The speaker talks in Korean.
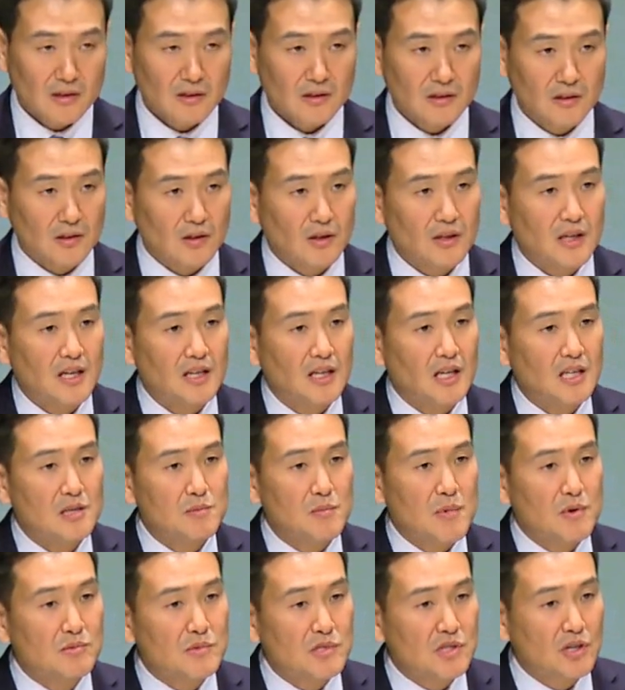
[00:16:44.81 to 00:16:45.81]
그런
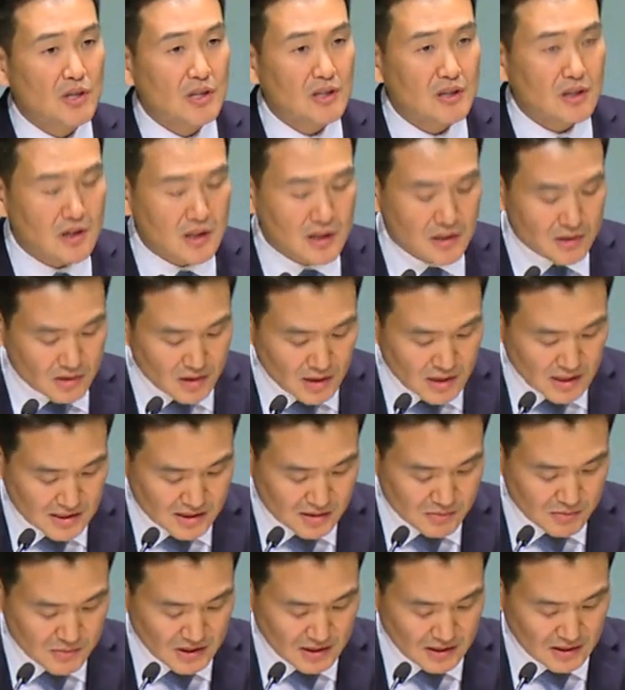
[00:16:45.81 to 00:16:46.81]
하나님의 음성이 들리는 것
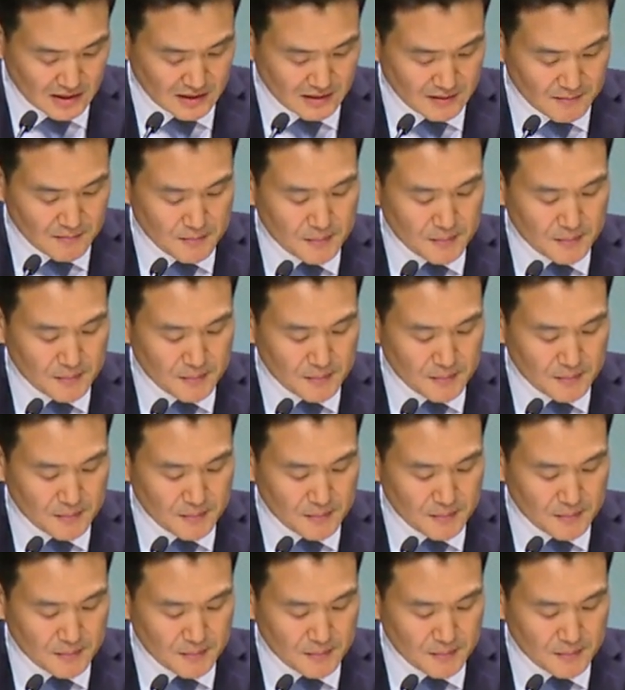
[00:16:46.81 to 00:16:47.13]
같습니다.